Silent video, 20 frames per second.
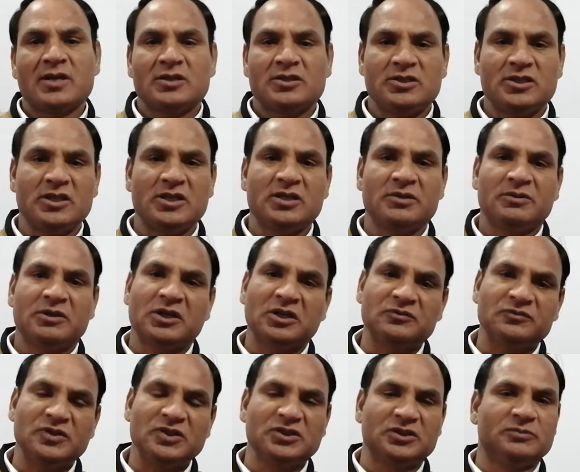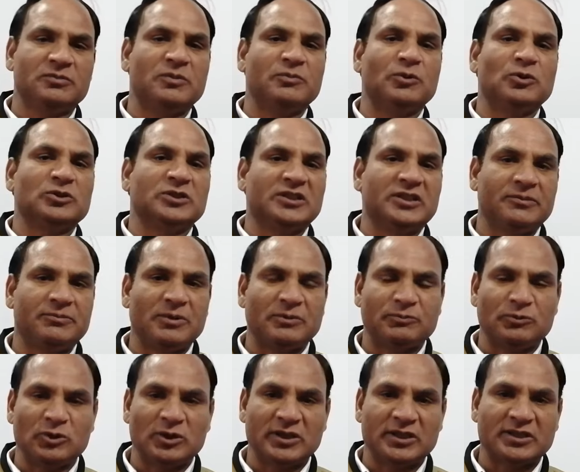ये कन्वर्जन में बहुत ज़्यादा
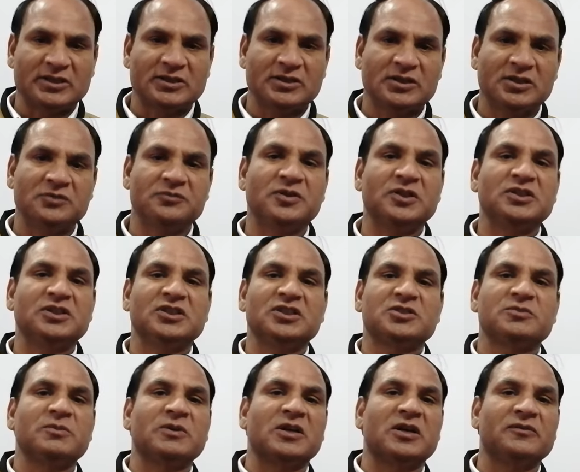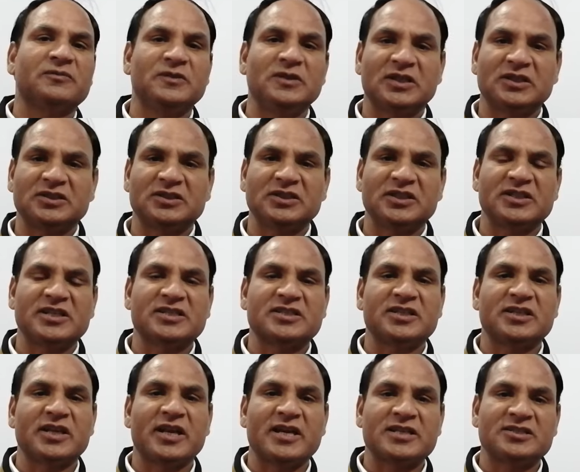पॉपुलर है कन्वर्जन इसमें काफ़ी आती हैं
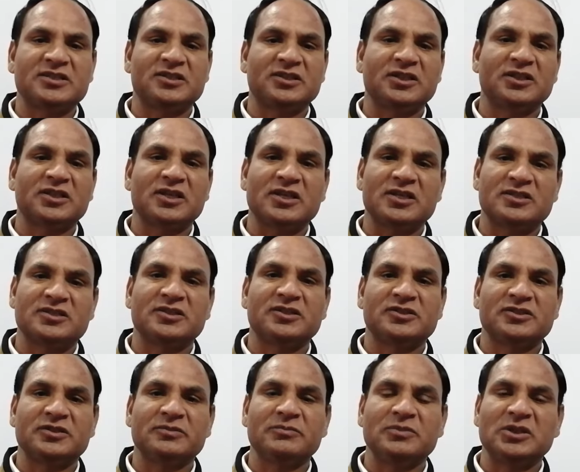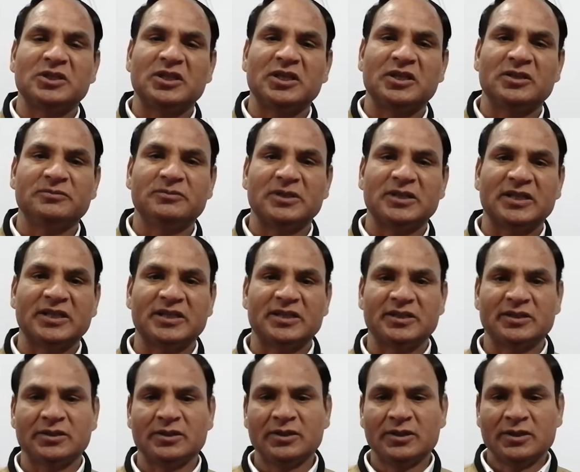जैसे एसिटिक एसिड से मीथेन
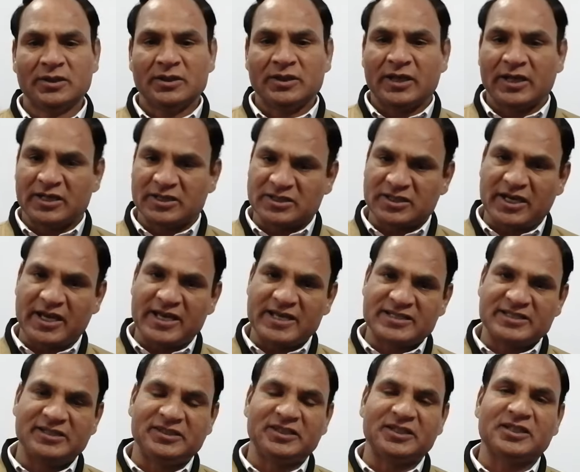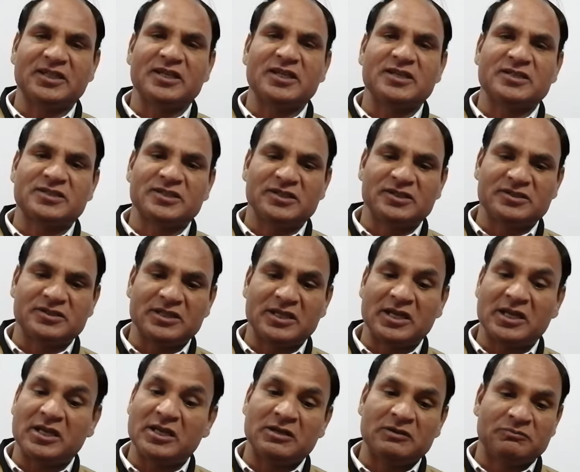बनाएं अच्छा एसिटिक
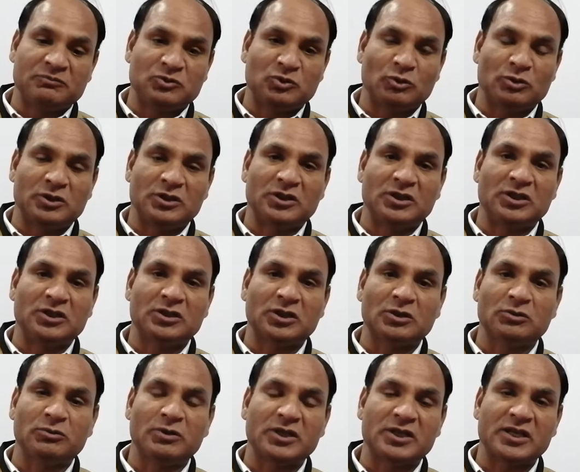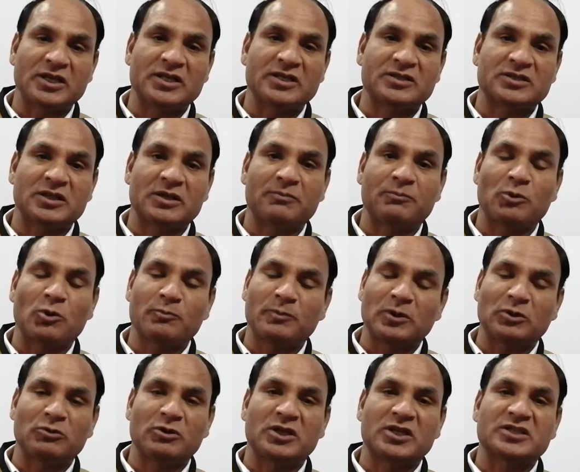एसिड सॉरी इथनोइक
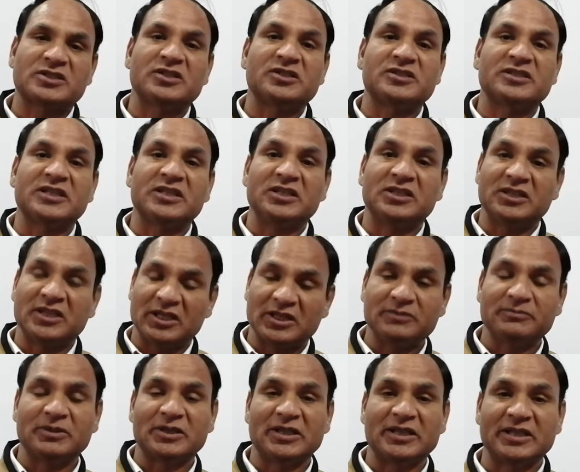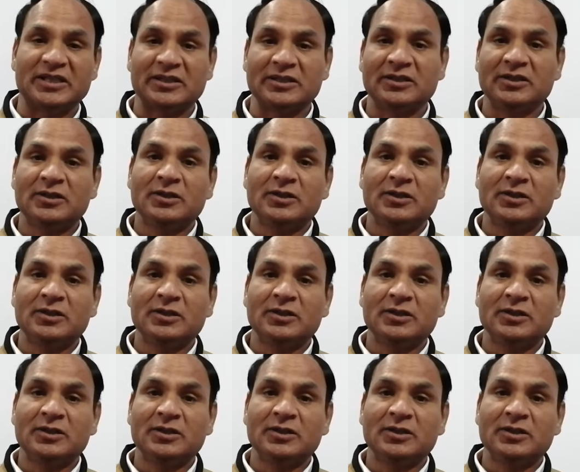प्रोपनोइक एसिड से इथेन बनाएं